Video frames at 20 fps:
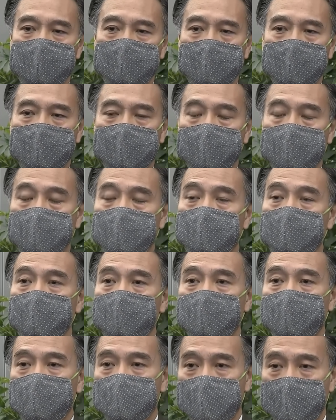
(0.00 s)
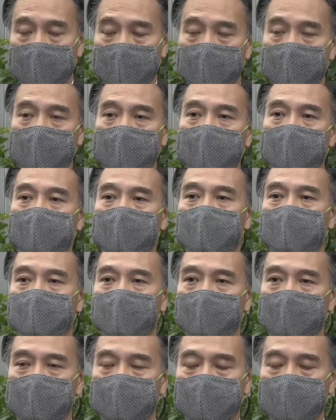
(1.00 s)
まあ、この休業要請
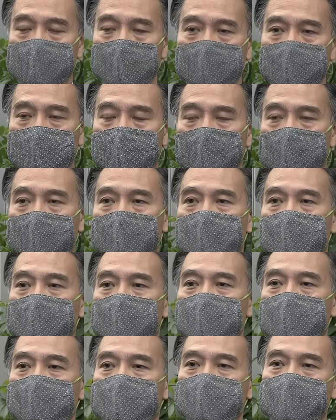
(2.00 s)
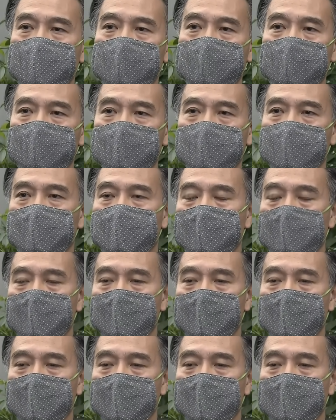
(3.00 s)
についての考え方ですけれども、